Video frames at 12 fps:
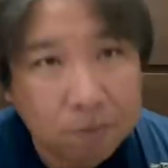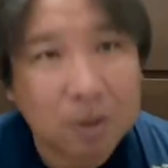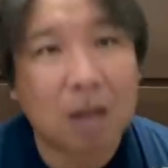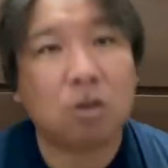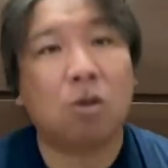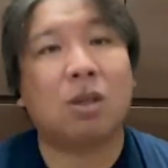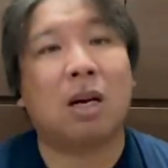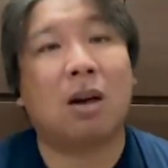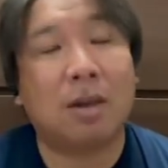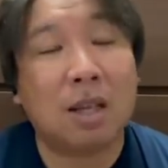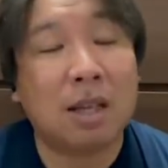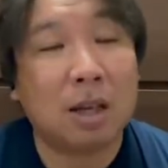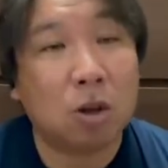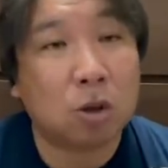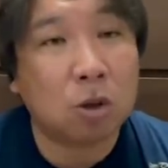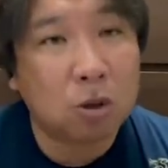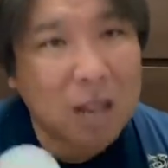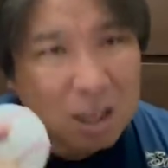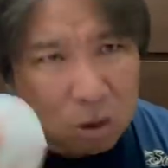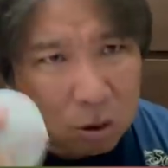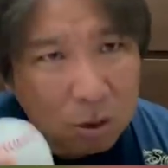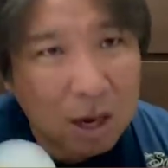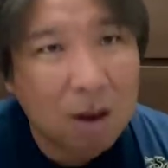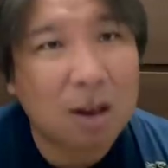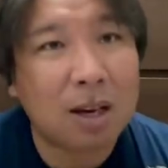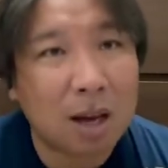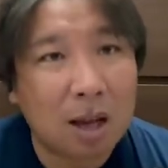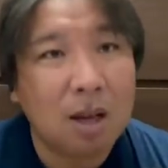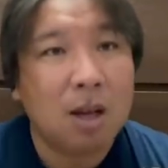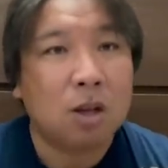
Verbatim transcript: 多少しか変わんないんだけど、その多少の変わりが、